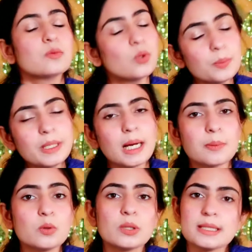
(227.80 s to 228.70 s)
वो भी
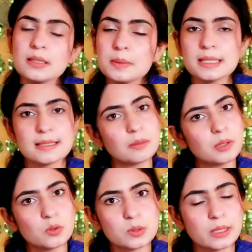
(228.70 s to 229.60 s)
आपको किसी भी सीज़न
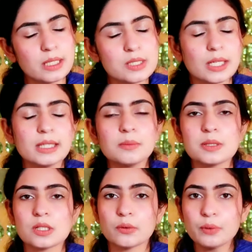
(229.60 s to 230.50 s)
में यूज़ करना चाहिए
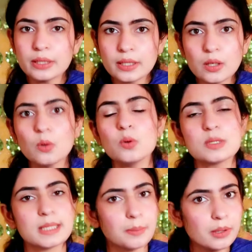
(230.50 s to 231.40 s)
बेशक विंटर हो
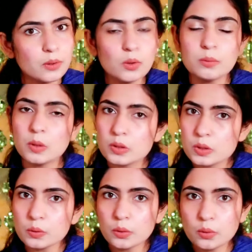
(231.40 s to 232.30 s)
समर हो
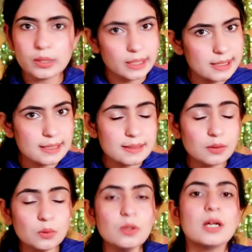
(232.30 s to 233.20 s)
मानसून हो रेनी
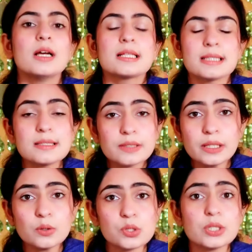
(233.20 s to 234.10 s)
सीज़न हो सनस्क्रीन
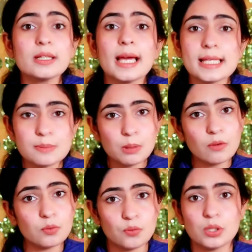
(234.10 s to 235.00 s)
सनस्क्रीन लोशन एस पी
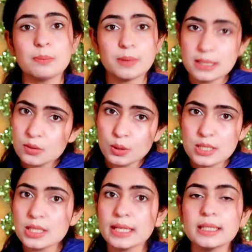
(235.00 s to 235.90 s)
एफ फिफ्टी प्लस होना
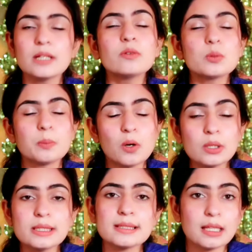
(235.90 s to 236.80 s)
चाहिए वो
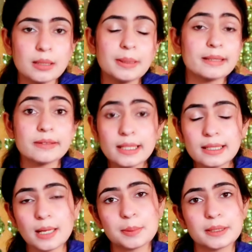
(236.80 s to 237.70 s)
बहुत ही ज़्यादा बेहतरीन
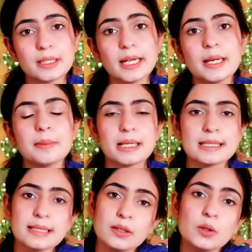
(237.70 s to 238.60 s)
काम करता है
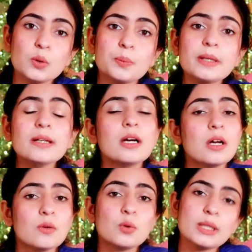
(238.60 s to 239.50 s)
हमारी स्किन के ऊपर
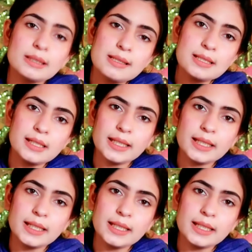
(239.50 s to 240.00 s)
वो एक तरह से